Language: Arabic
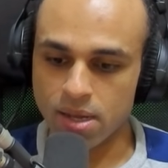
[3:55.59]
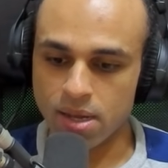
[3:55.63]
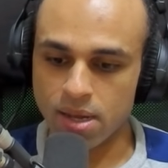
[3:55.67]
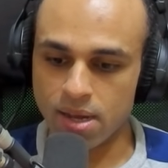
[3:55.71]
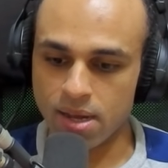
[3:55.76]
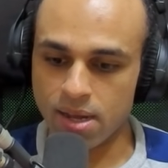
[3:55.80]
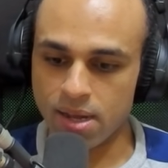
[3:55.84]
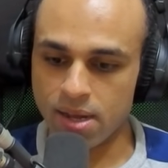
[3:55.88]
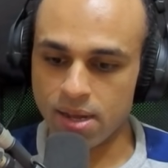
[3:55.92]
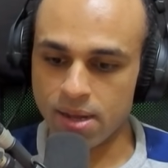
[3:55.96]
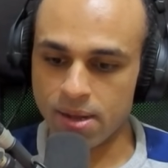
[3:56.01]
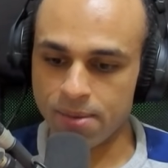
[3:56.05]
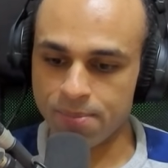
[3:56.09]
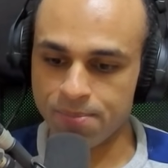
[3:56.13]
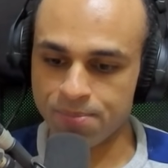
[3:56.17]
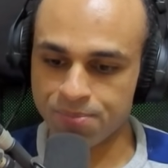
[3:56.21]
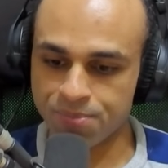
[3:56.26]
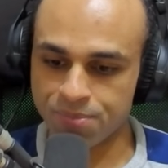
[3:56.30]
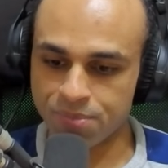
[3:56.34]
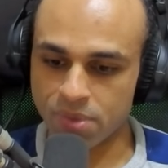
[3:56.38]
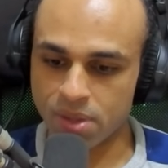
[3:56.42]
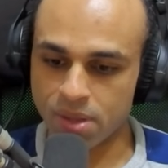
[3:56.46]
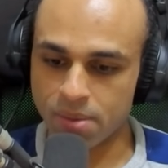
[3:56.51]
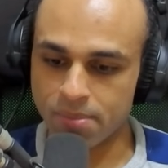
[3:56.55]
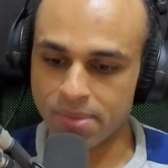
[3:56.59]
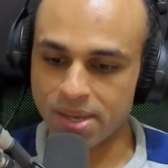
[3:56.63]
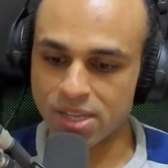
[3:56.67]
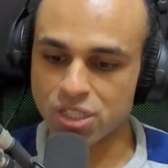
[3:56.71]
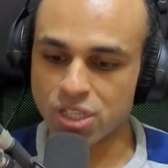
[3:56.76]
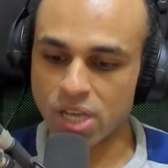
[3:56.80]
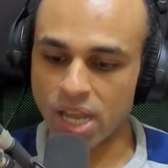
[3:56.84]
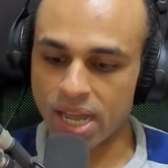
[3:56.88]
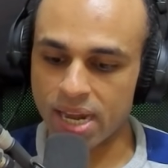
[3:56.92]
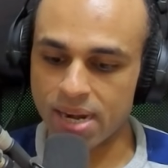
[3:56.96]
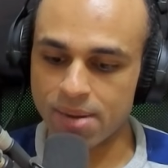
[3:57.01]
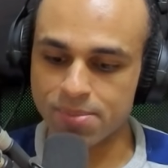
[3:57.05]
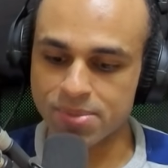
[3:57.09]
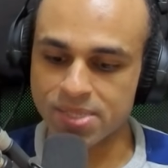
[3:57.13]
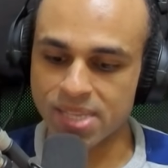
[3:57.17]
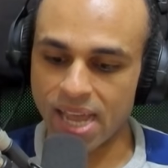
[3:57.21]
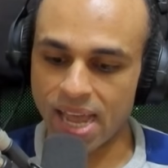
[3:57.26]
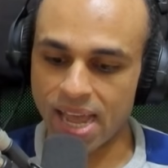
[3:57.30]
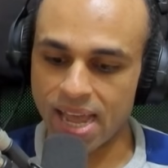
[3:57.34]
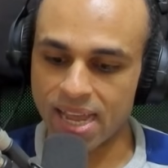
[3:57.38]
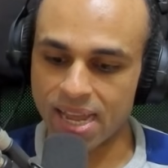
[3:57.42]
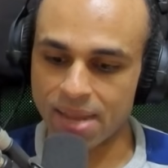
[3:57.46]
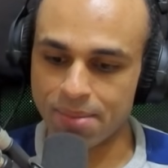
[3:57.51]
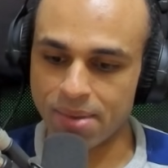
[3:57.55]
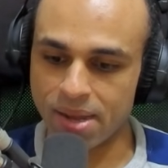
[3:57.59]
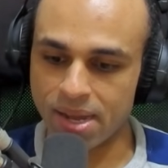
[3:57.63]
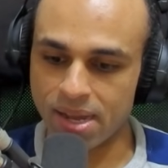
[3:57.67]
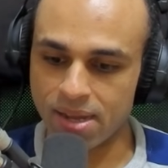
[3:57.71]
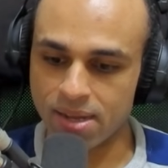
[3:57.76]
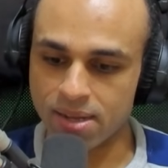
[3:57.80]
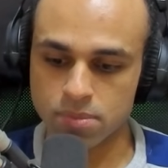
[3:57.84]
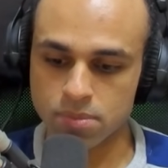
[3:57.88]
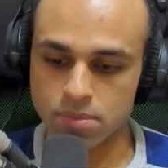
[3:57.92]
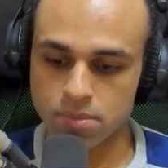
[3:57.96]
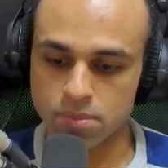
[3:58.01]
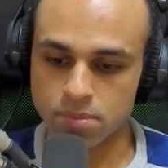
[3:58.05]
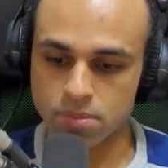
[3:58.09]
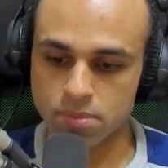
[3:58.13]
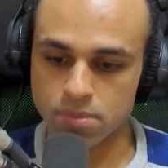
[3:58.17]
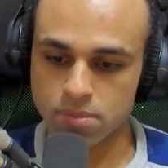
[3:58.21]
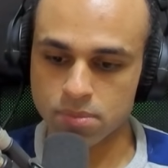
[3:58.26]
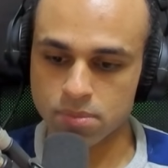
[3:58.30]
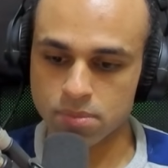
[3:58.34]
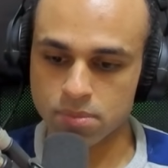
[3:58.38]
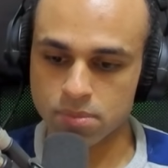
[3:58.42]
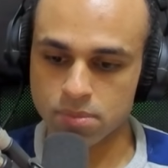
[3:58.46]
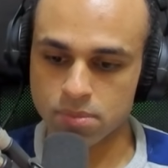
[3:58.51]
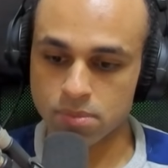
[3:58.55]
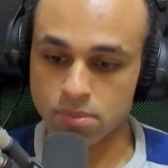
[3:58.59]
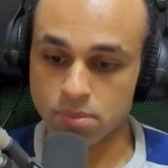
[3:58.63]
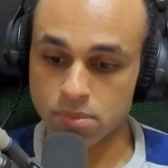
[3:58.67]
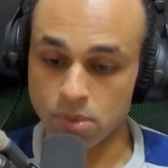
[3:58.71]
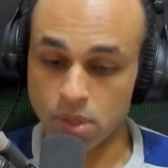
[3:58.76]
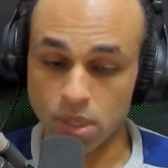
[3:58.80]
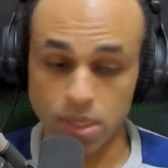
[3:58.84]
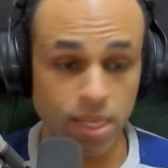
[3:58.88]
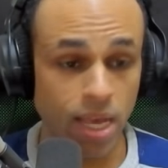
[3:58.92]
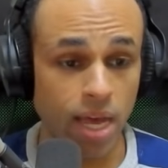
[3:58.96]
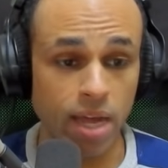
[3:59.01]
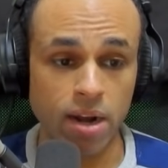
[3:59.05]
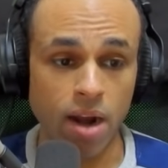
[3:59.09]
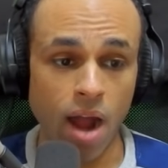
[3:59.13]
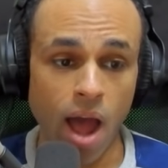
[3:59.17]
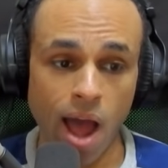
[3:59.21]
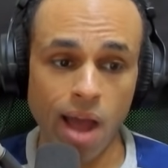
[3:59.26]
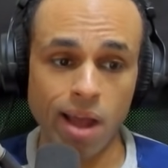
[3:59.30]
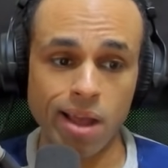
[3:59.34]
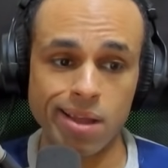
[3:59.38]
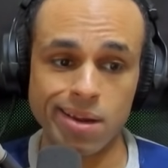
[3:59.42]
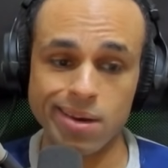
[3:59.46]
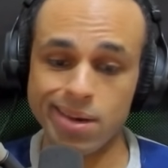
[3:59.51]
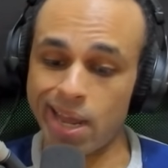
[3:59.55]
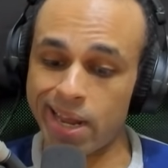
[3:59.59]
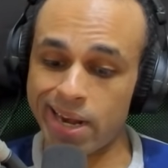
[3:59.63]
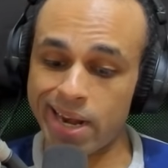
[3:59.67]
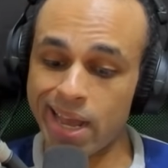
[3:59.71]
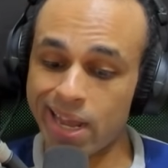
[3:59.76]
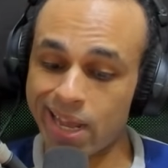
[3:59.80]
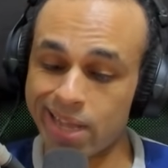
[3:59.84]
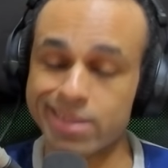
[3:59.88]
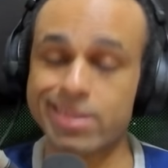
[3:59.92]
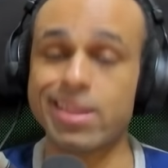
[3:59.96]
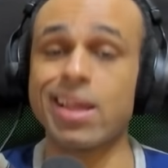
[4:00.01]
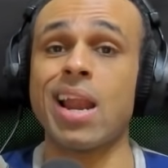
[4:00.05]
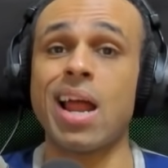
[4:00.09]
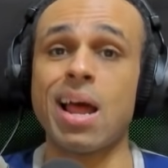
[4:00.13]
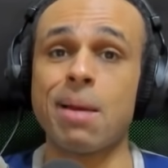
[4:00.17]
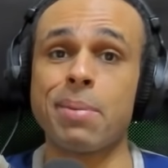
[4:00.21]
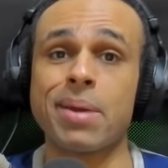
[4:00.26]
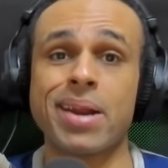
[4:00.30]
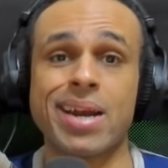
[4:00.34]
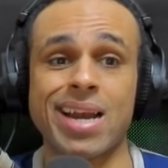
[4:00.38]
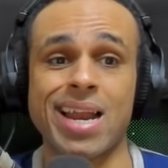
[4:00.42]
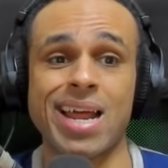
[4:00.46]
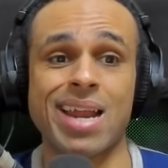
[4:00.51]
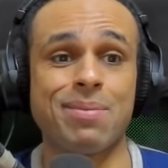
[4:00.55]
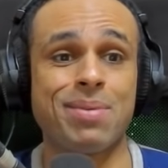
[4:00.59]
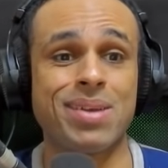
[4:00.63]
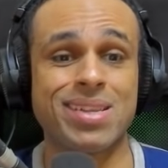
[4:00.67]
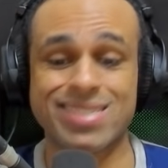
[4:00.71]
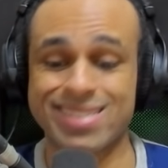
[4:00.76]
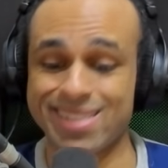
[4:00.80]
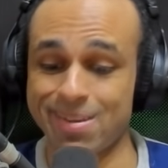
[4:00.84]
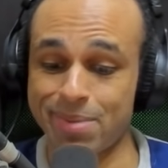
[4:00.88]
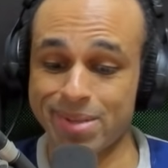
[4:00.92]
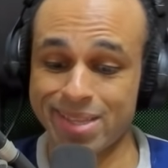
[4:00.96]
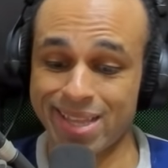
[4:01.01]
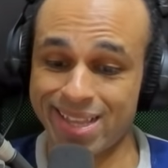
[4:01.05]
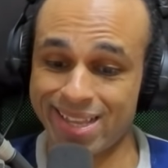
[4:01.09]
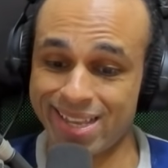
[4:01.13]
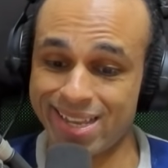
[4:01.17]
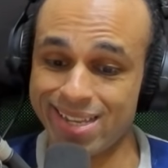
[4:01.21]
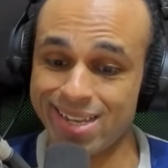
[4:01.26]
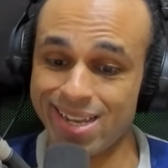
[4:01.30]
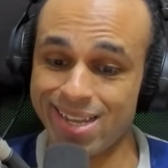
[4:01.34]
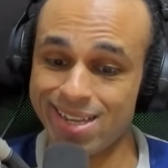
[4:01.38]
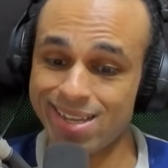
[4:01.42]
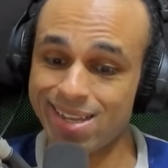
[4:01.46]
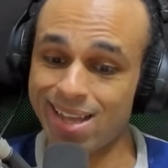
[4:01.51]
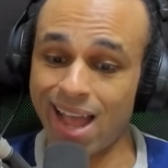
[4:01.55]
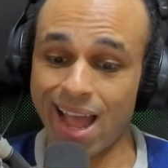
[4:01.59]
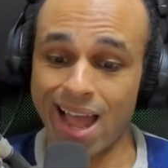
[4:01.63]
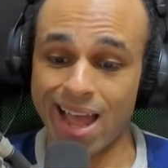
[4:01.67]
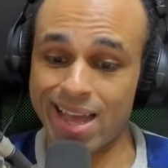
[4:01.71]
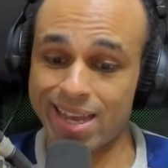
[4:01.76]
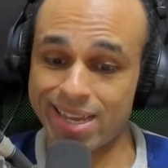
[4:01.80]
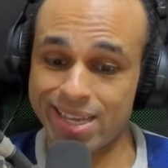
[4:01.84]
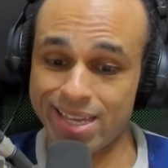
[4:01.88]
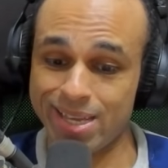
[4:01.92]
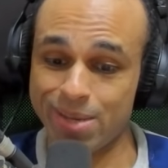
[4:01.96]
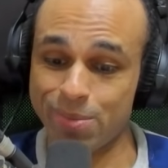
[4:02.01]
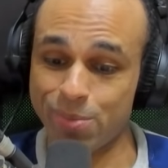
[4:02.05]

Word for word: أم... ماشي خلينا نمسحها يا جماعه يا راجل يعني هي كانت طالعه بره العربيه اتظبطت كده عجيب